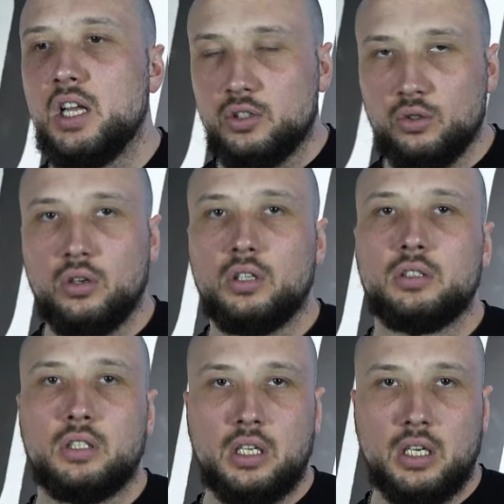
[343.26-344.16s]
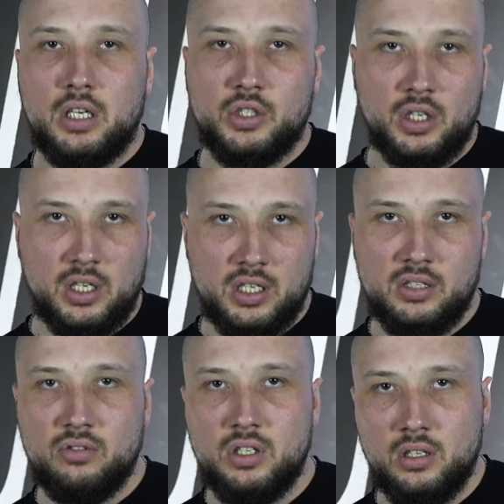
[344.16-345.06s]
Но для
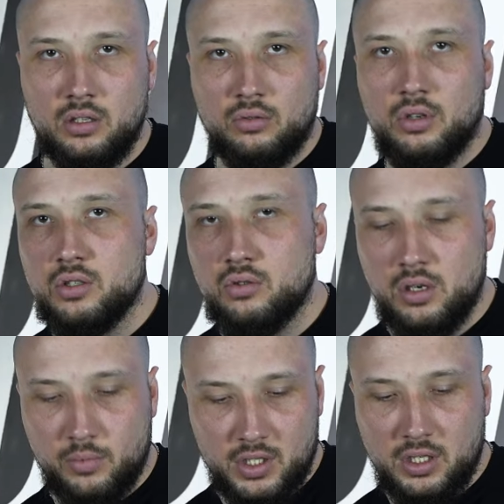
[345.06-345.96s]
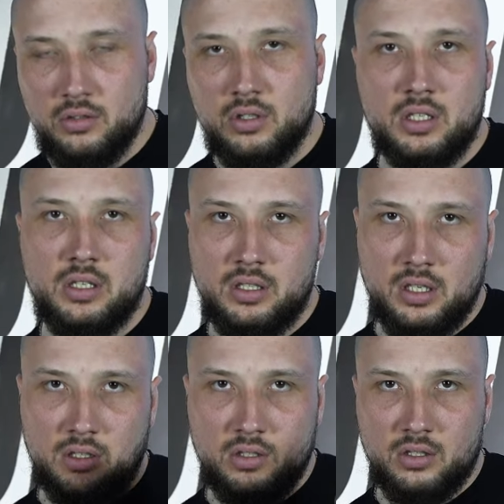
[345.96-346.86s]
широкоразвития, для кругозора, пожалуйста, если
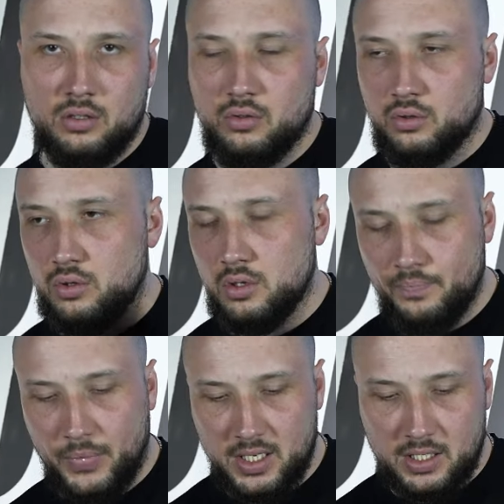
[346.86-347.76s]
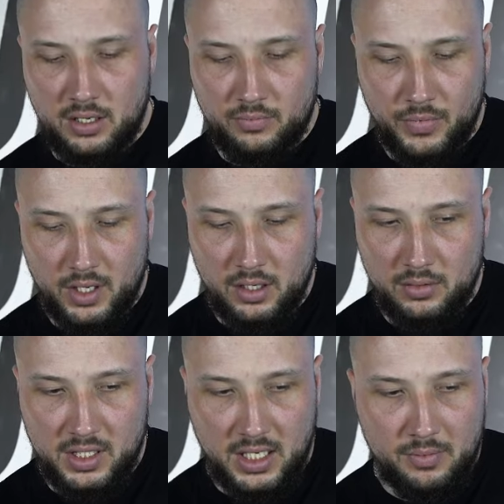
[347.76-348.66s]
интересно, ссылочку тоже оставим,
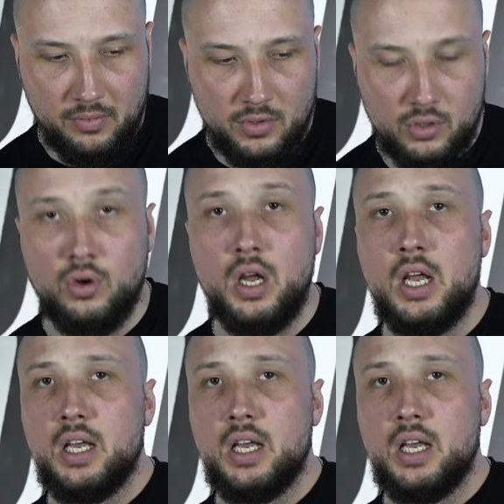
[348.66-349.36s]
э, закрепим внизу.